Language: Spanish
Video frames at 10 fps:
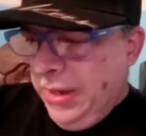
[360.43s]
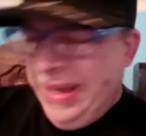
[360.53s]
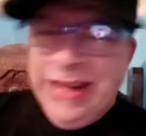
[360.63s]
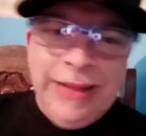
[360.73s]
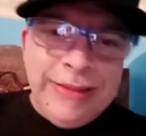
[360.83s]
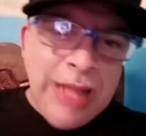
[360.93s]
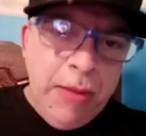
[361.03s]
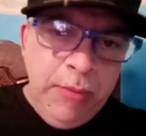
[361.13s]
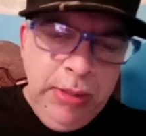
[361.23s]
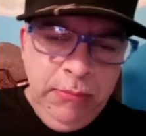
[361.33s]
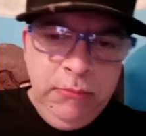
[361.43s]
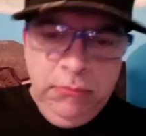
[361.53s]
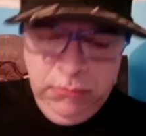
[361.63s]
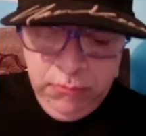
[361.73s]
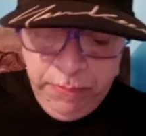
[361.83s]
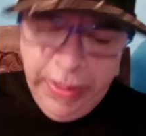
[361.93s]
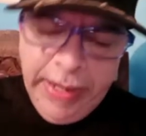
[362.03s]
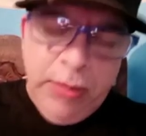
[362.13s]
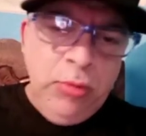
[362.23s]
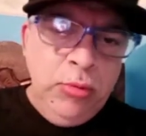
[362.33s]
inestable
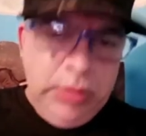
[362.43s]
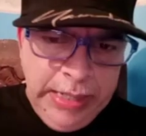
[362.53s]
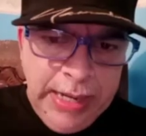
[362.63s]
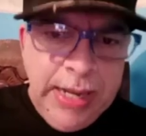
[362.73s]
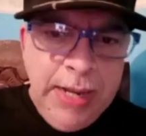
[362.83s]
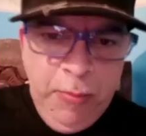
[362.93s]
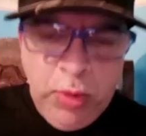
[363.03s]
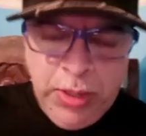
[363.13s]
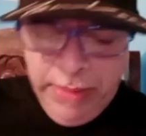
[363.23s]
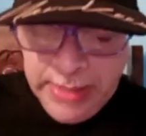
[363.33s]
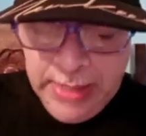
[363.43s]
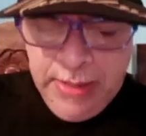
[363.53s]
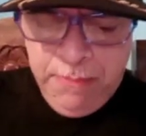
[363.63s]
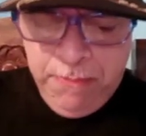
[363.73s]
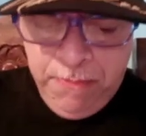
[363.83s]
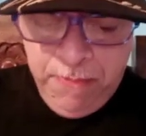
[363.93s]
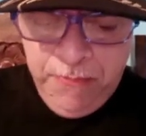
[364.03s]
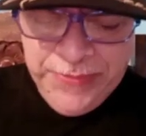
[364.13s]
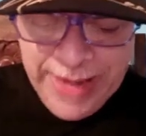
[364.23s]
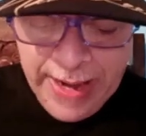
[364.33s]
pero creemos que mañana
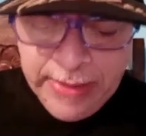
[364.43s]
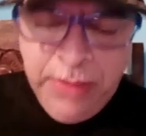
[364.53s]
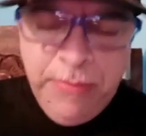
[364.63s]
Yankee